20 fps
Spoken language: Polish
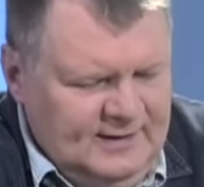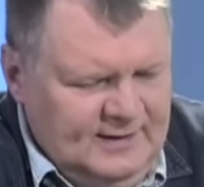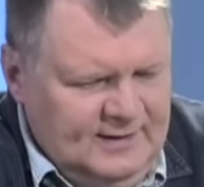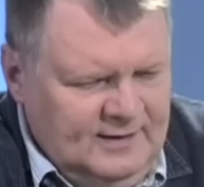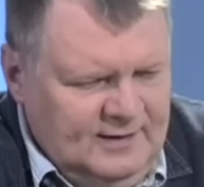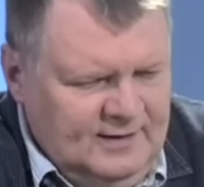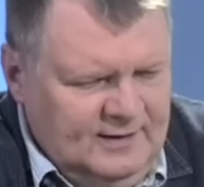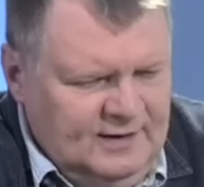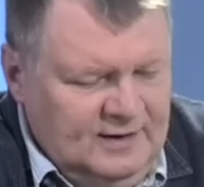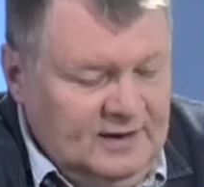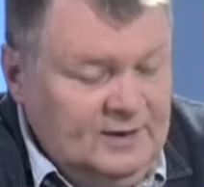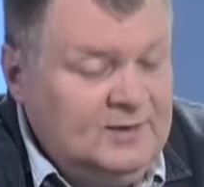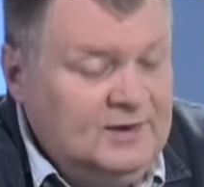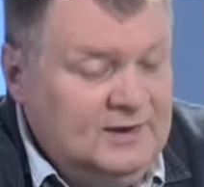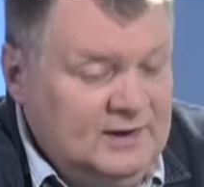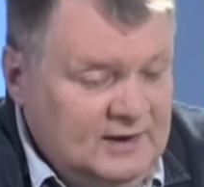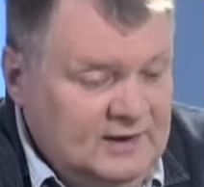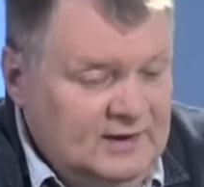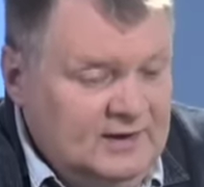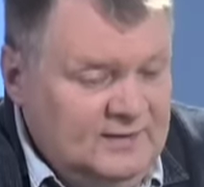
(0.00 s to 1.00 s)
E,
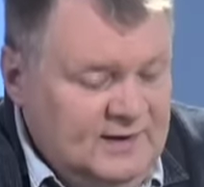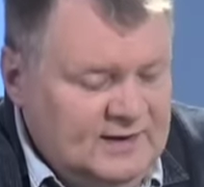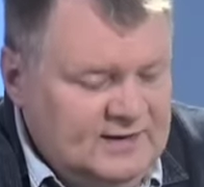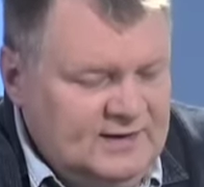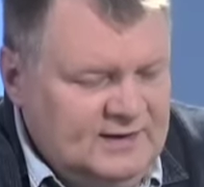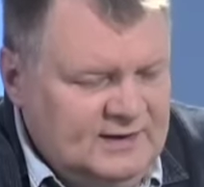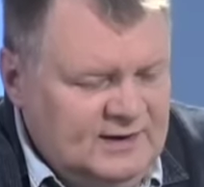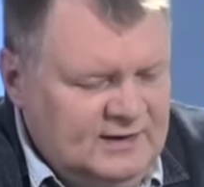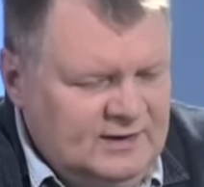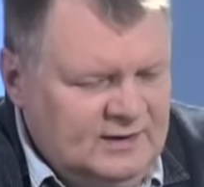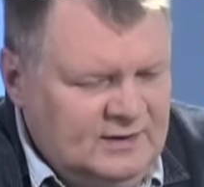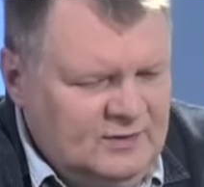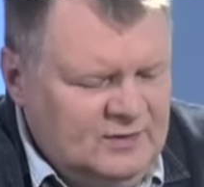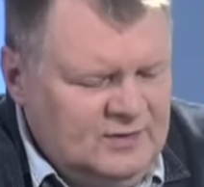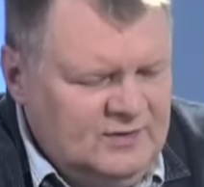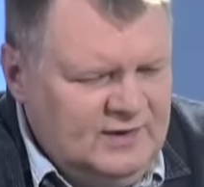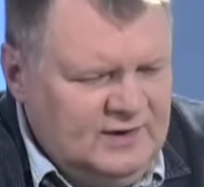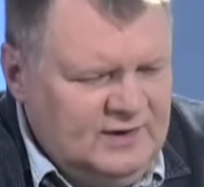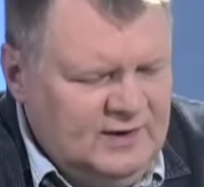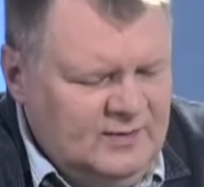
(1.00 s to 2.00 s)
najlepiej te dwa cytaty to
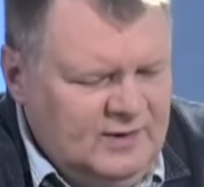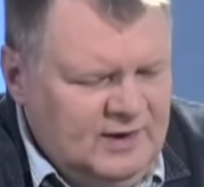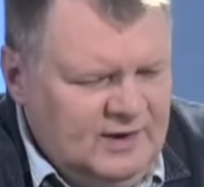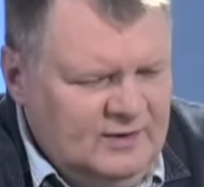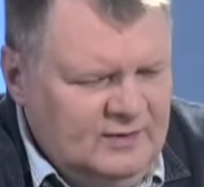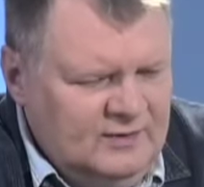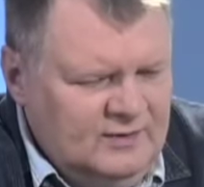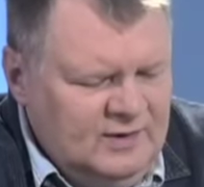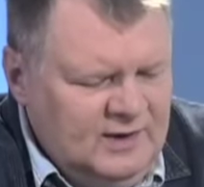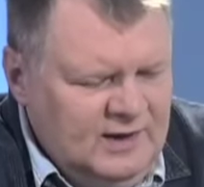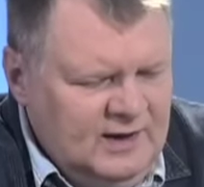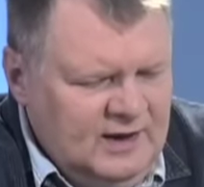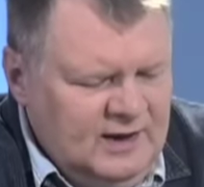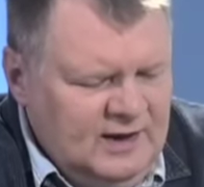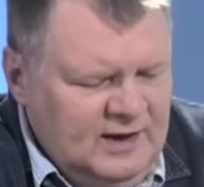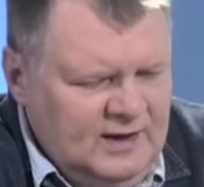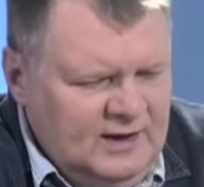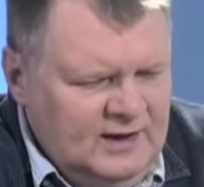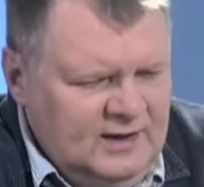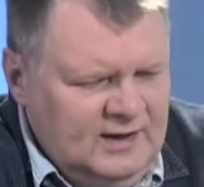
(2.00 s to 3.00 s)
uświadamiają.
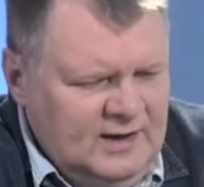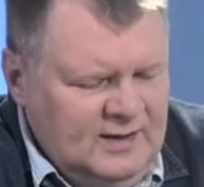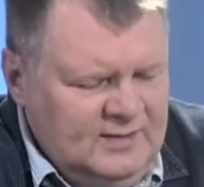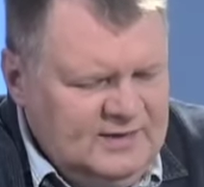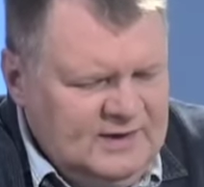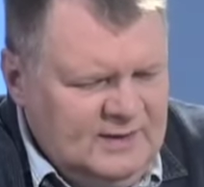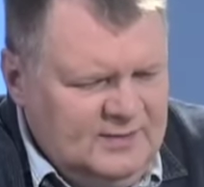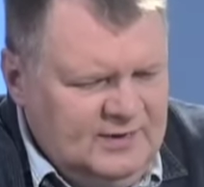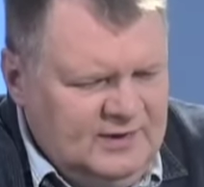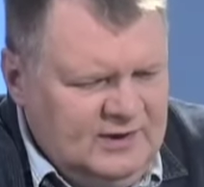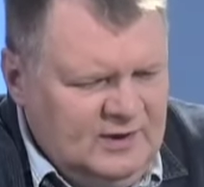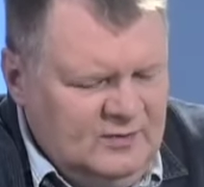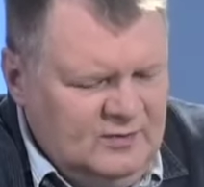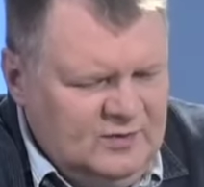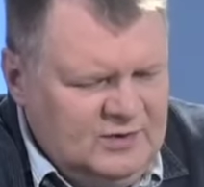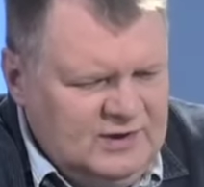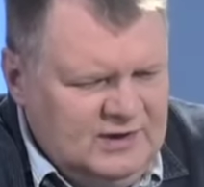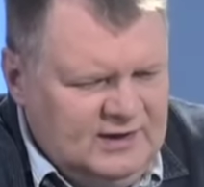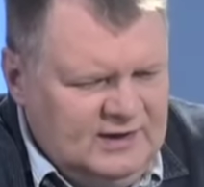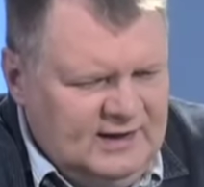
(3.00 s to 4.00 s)
Ja bym zapytał
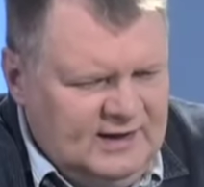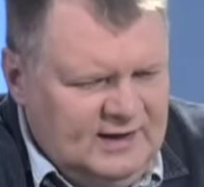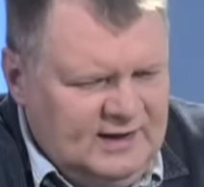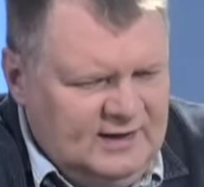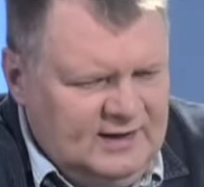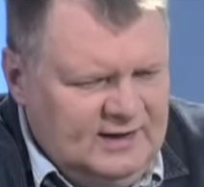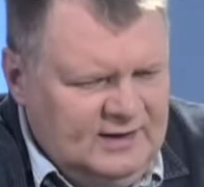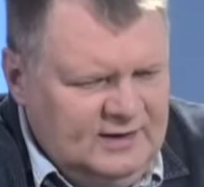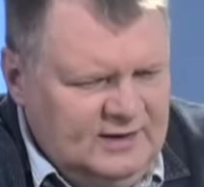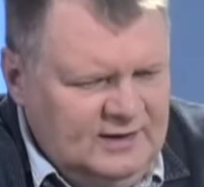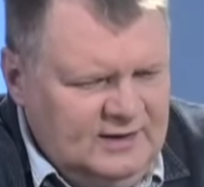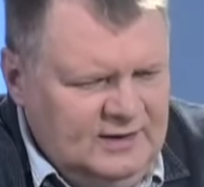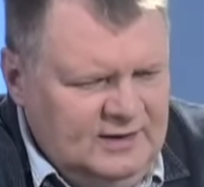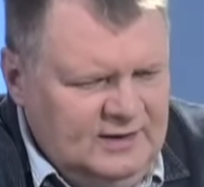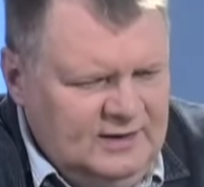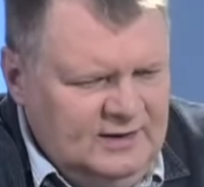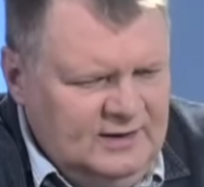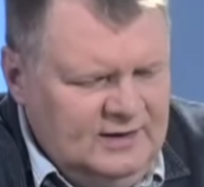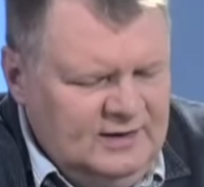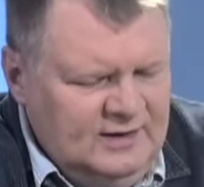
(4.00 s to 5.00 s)
może tak
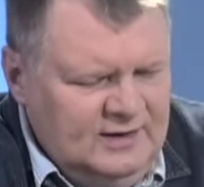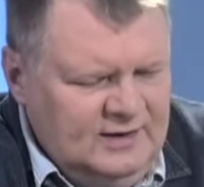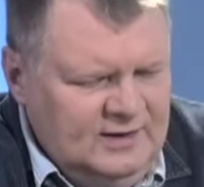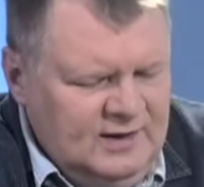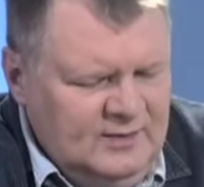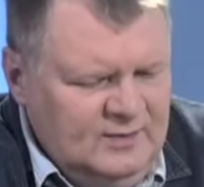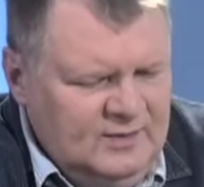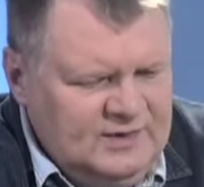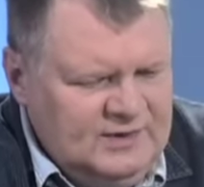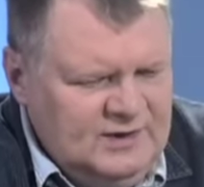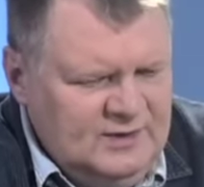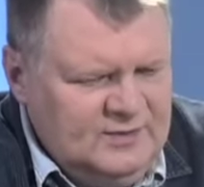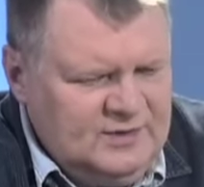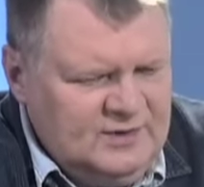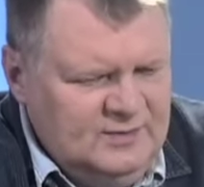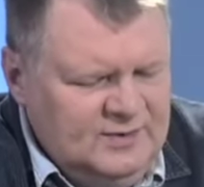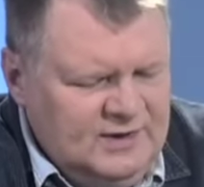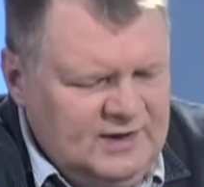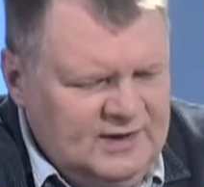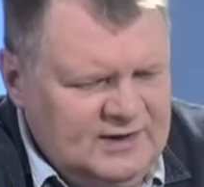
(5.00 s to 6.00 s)
i najmocniej
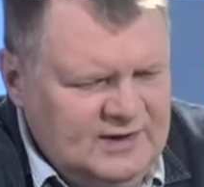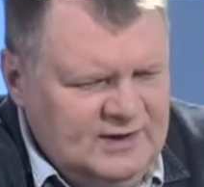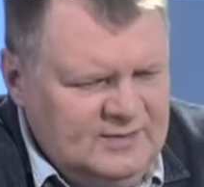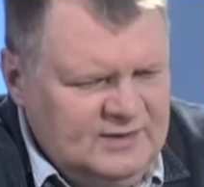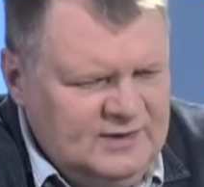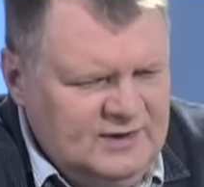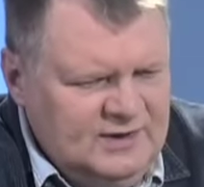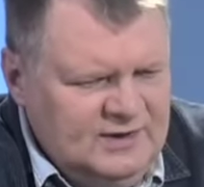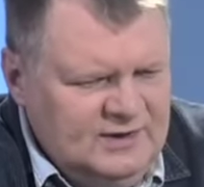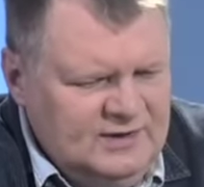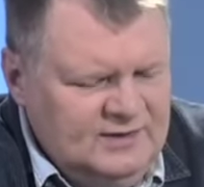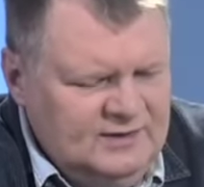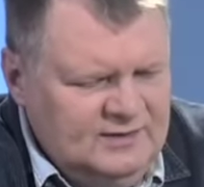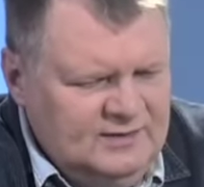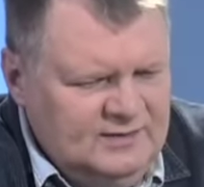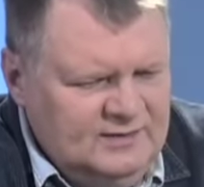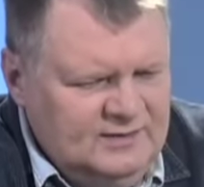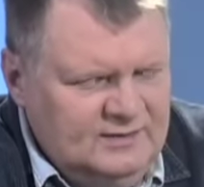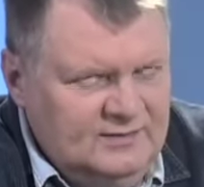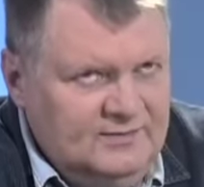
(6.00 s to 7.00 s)
przepraszam, że
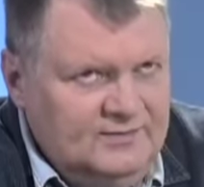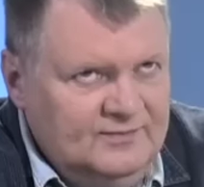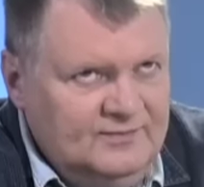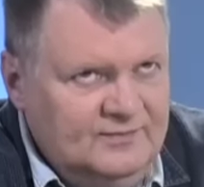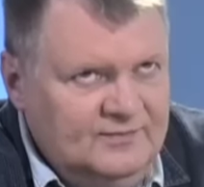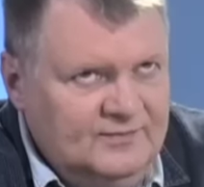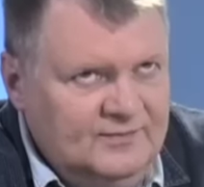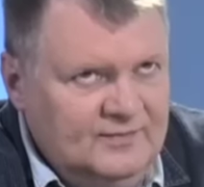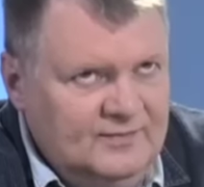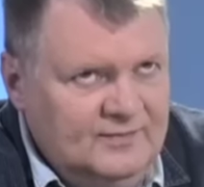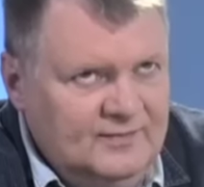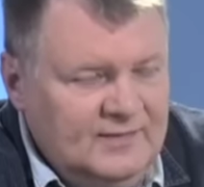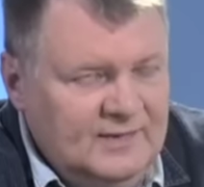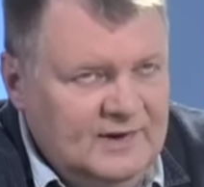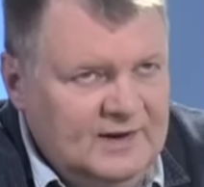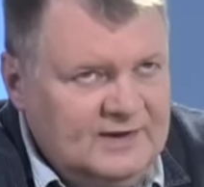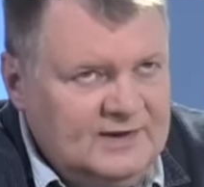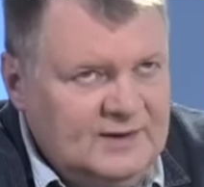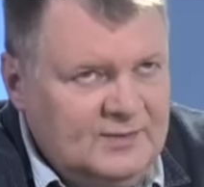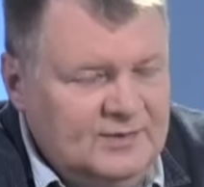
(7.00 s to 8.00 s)

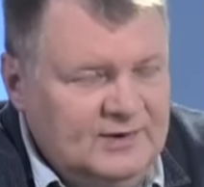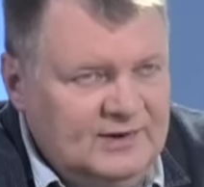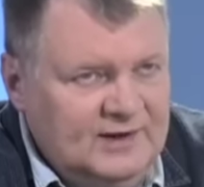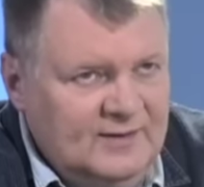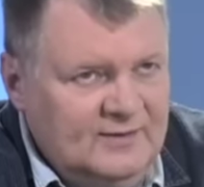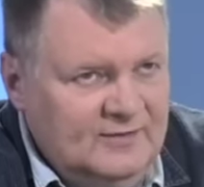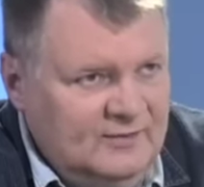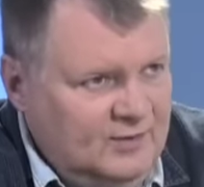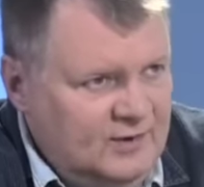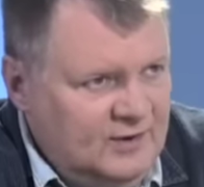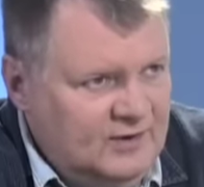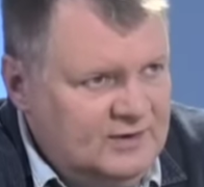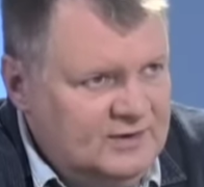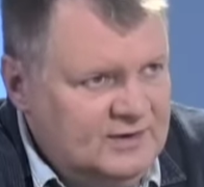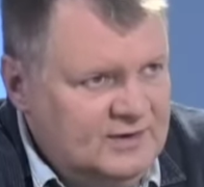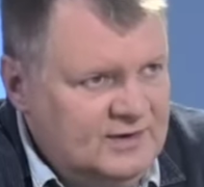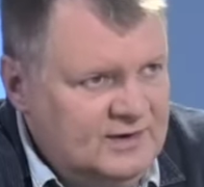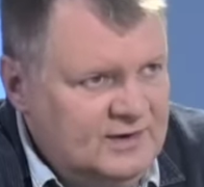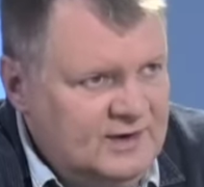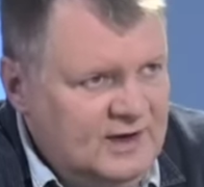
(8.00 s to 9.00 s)
e, zapytam
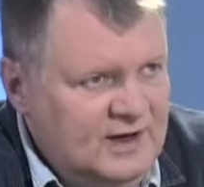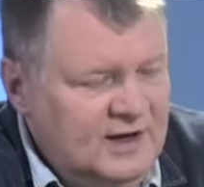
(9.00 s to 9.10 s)
wprost.